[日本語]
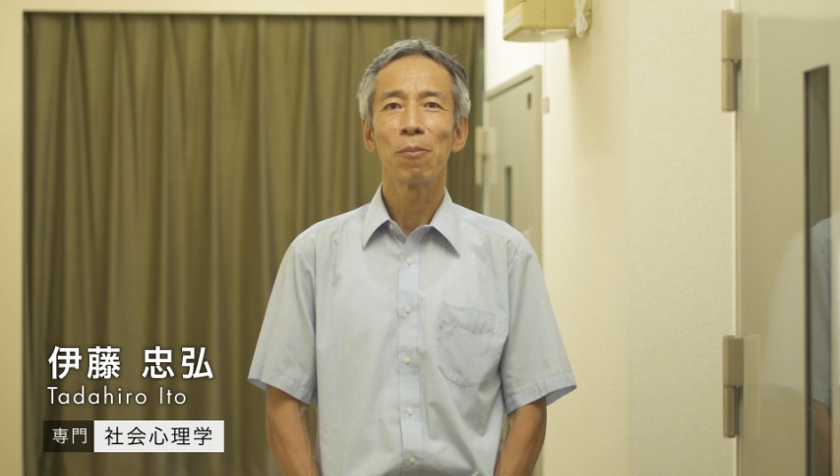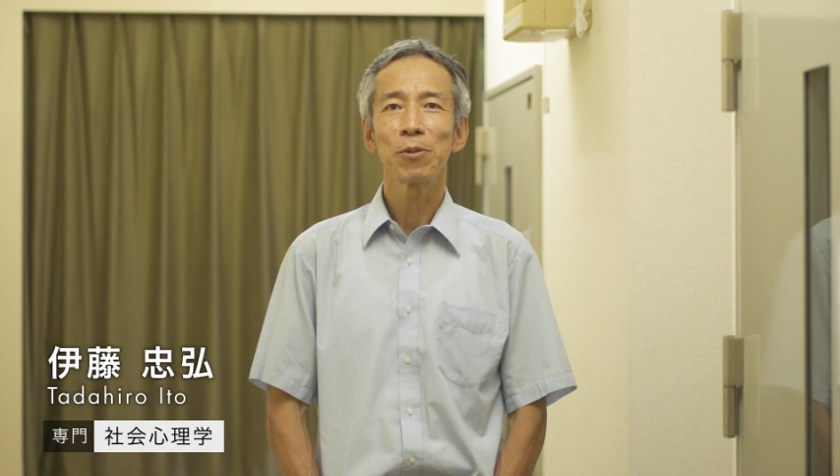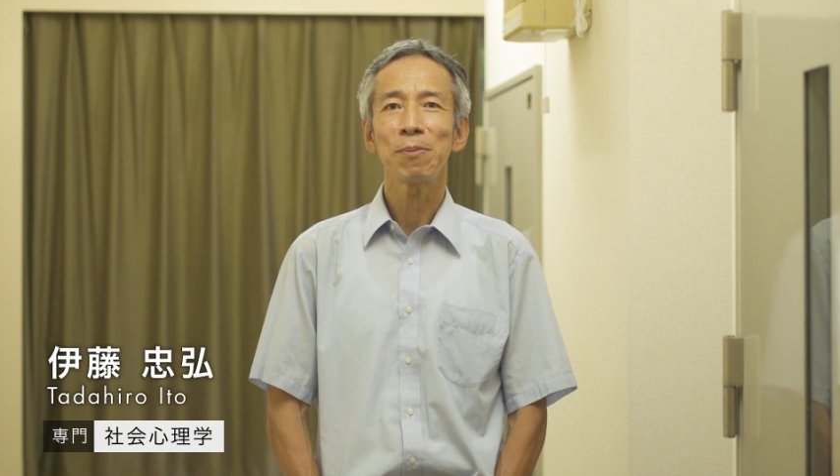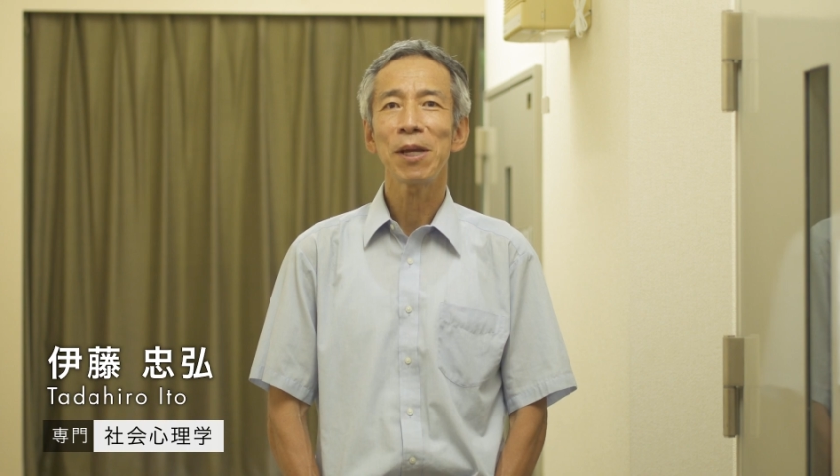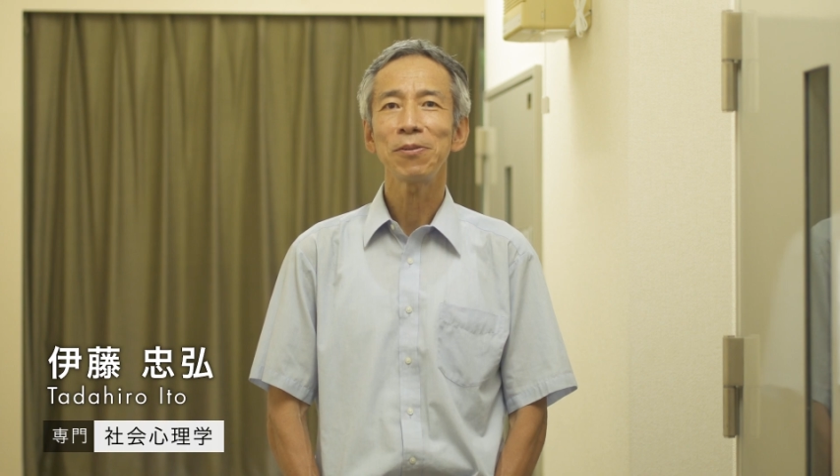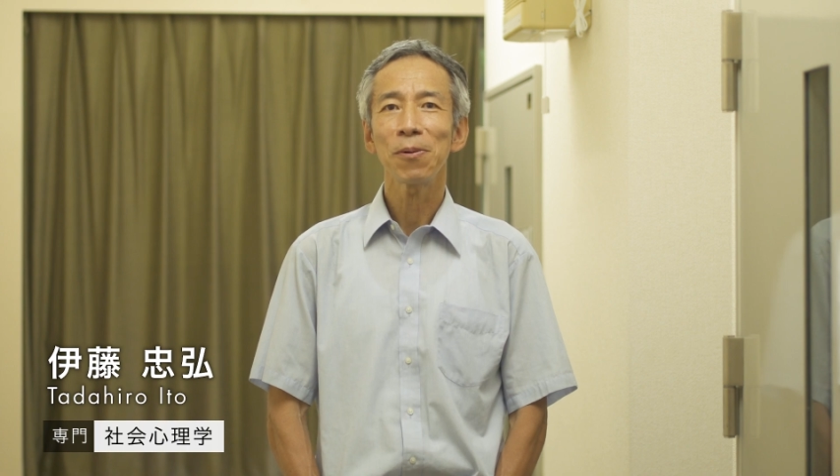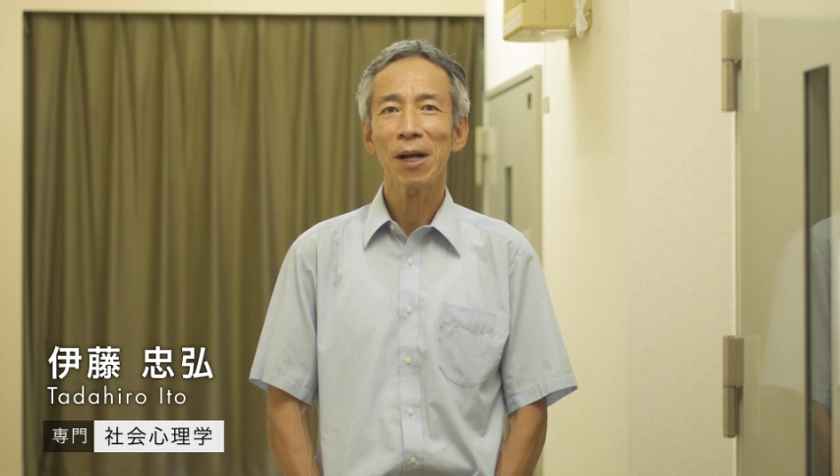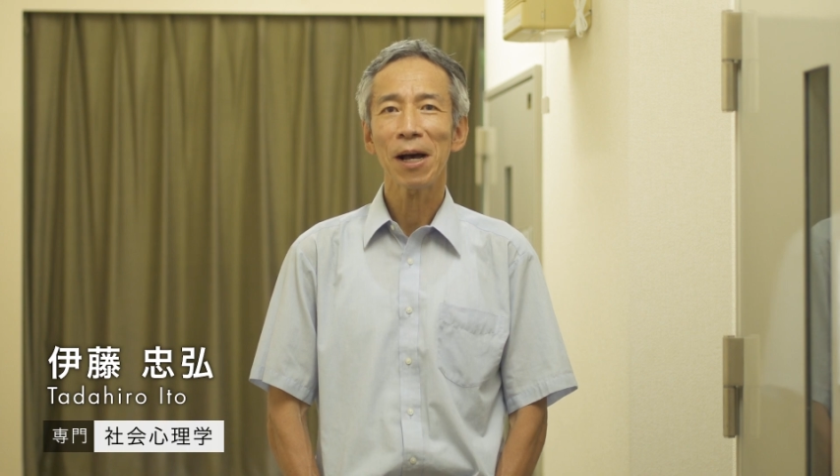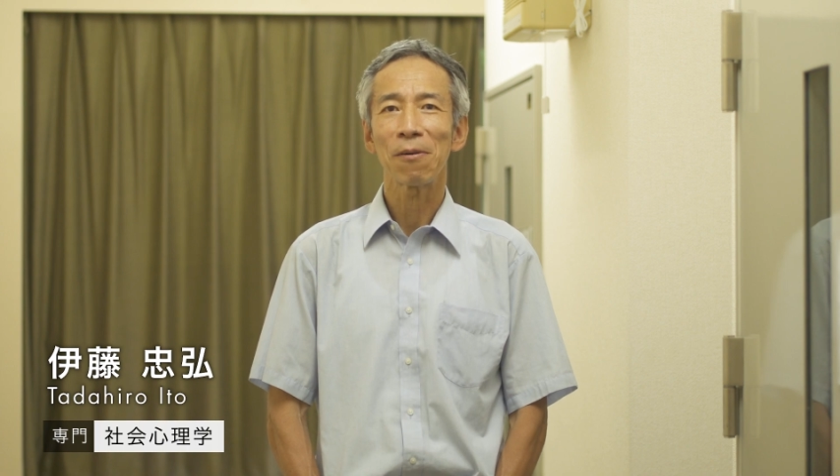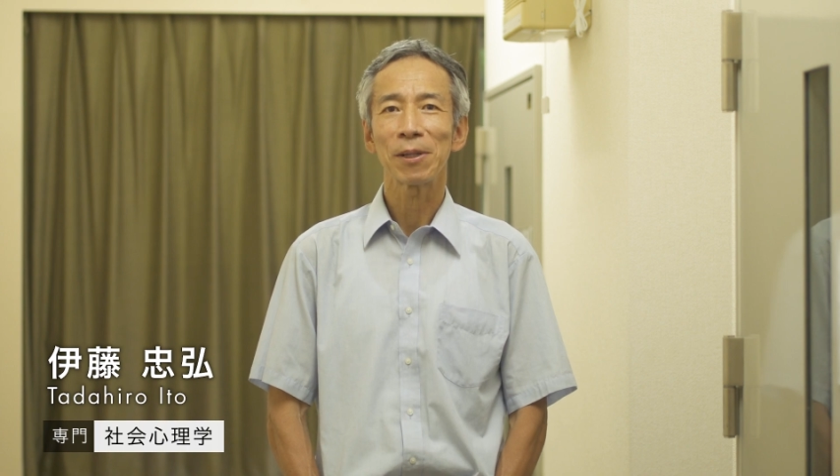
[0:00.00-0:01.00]
モチベーション
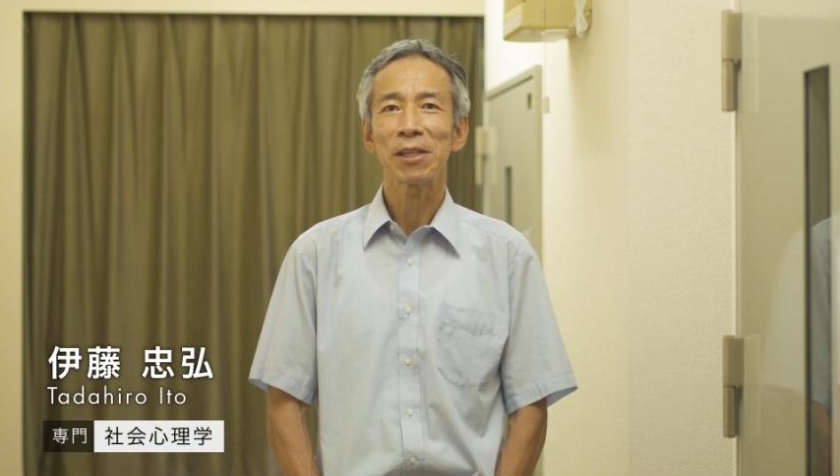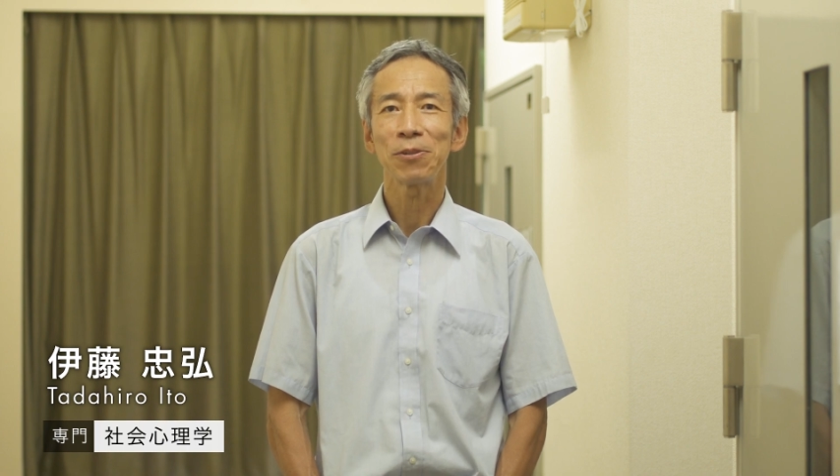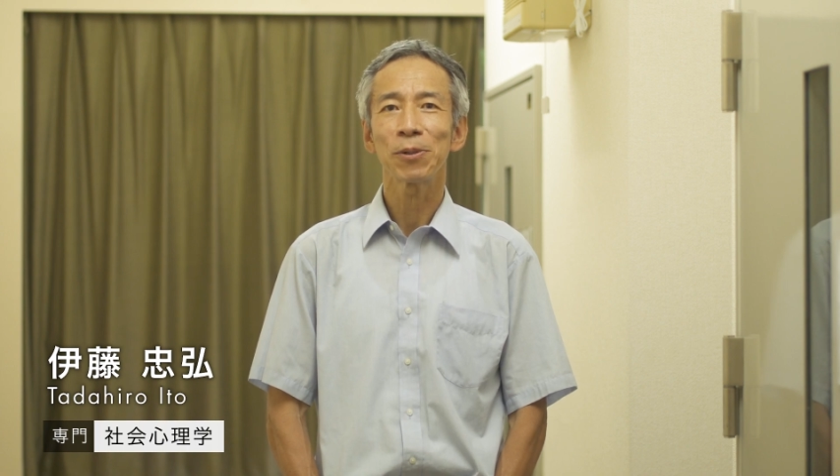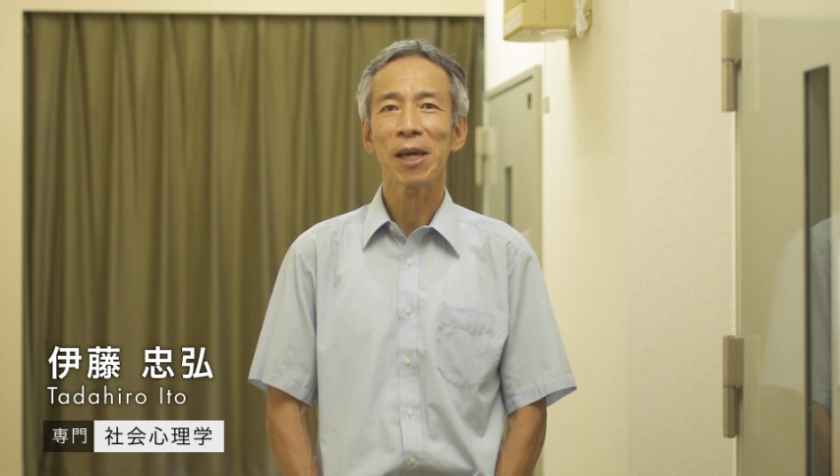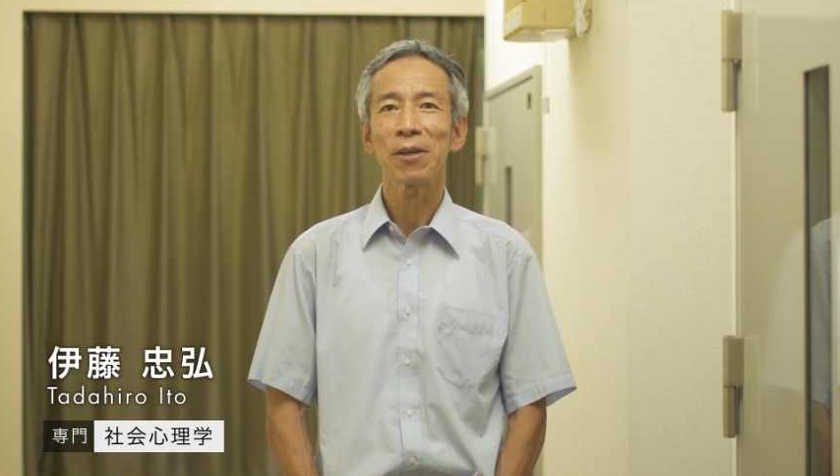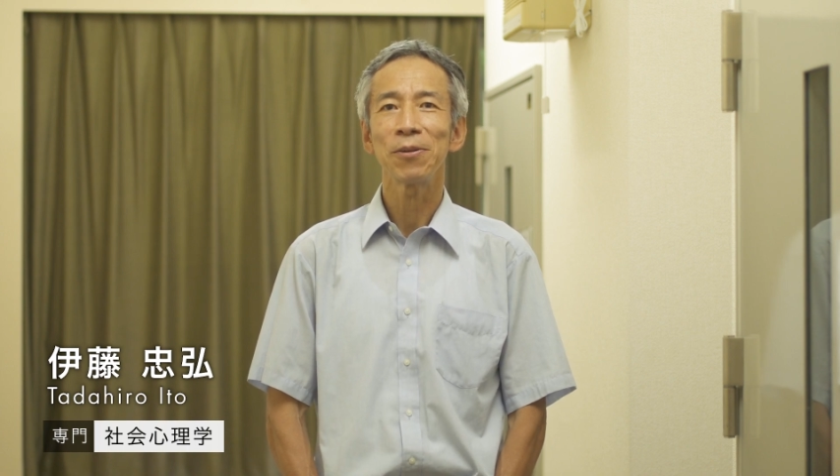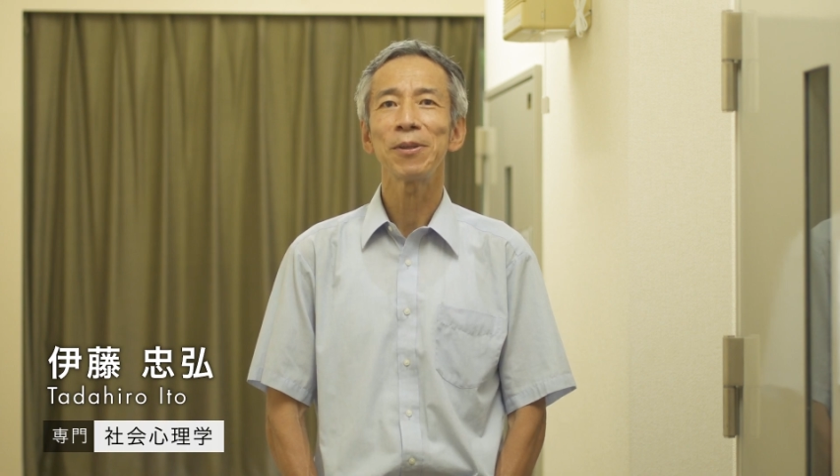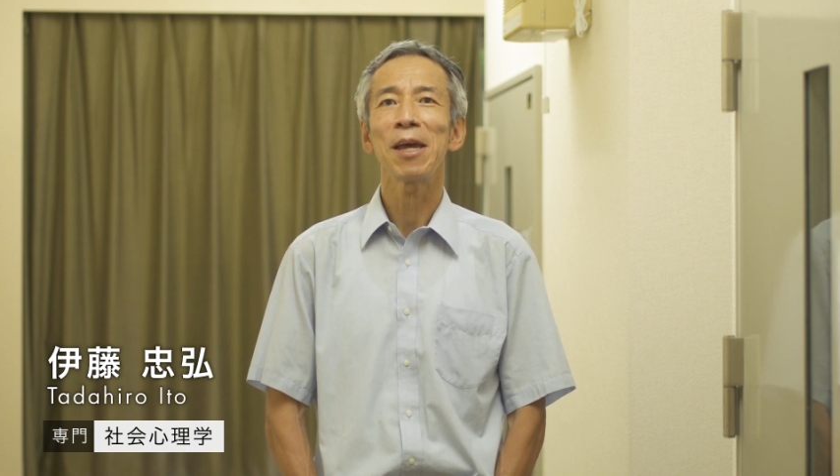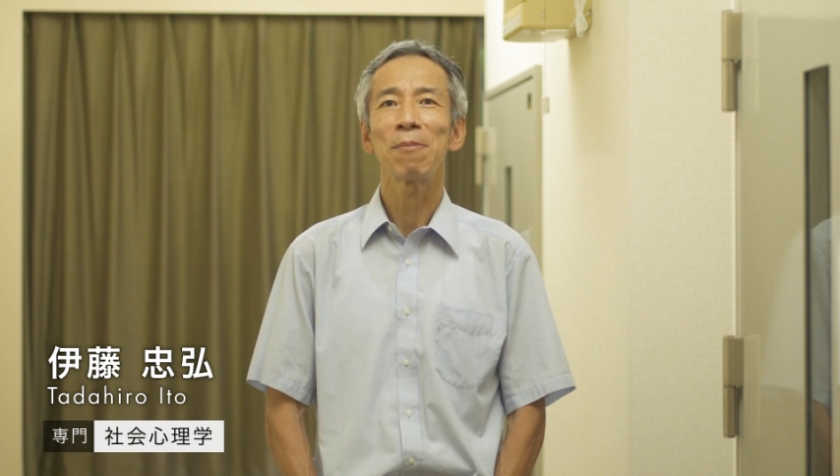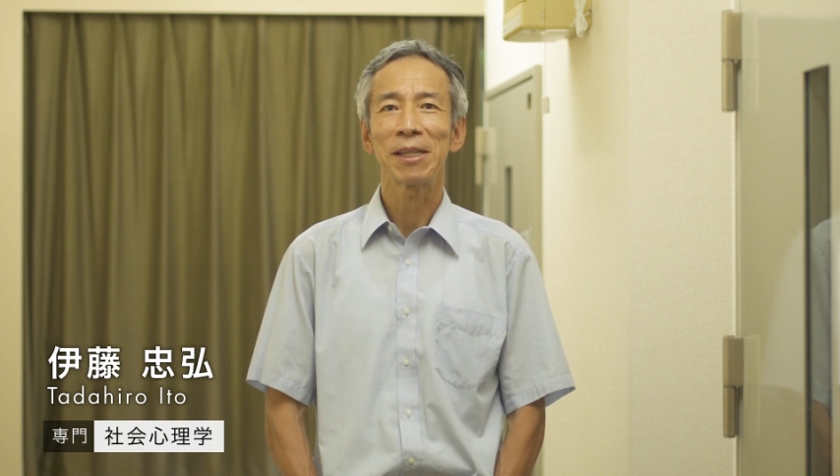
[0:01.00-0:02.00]
が私の研究
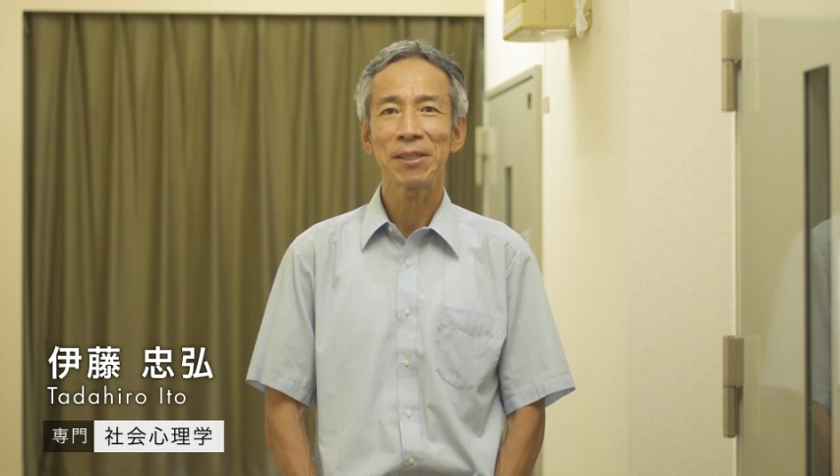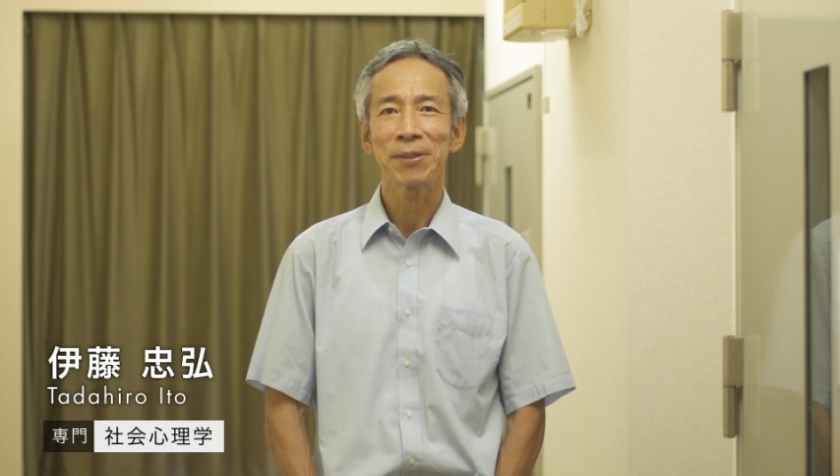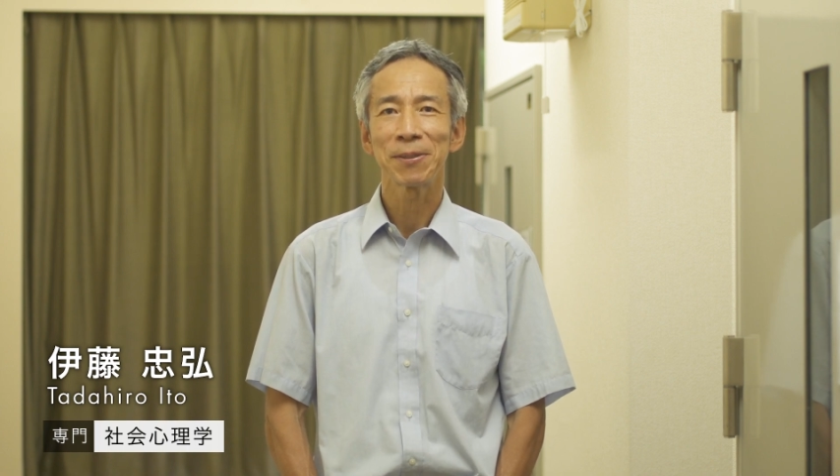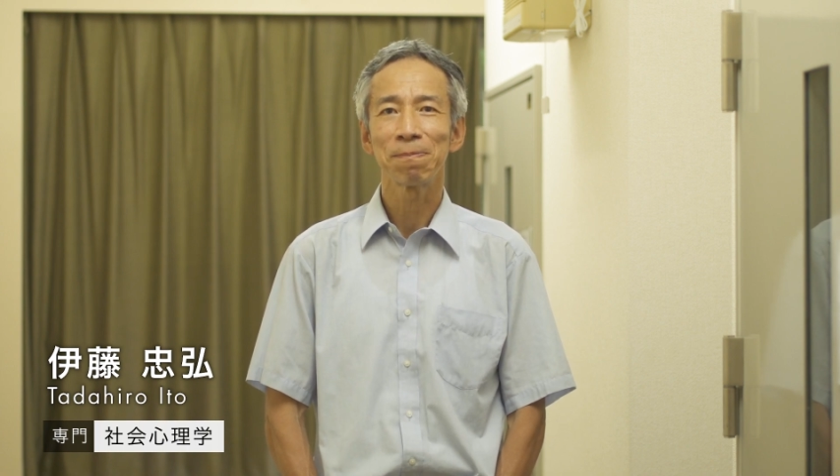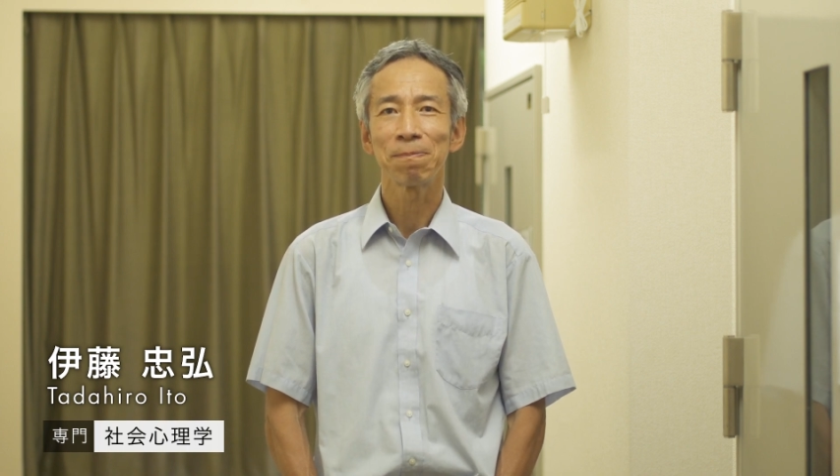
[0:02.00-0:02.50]
テーマです